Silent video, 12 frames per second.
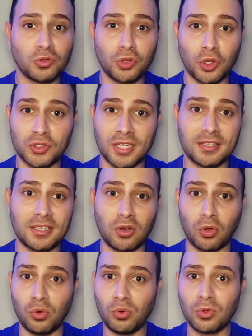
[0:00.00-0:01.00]
con 12
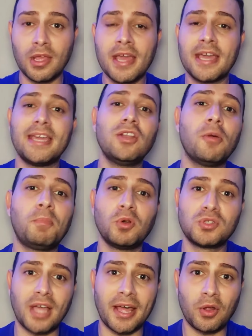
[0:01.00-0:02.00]
dilogún y lo
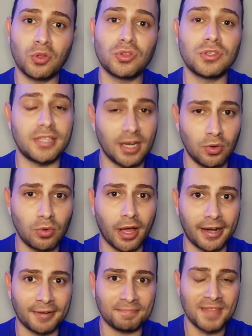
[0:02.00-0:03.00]
expulsaron del lugar.